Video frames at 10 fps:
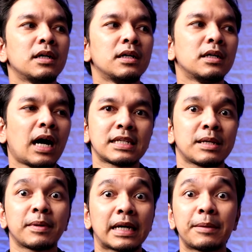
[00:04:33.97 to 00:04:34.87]
uh,
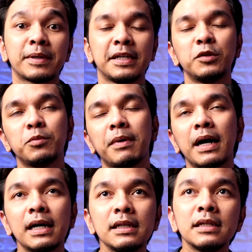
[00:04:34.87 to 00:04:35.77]
asam garam
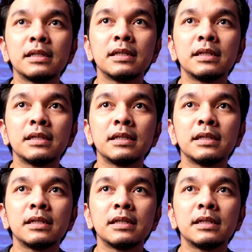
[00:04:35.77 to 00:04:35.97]
kehidupan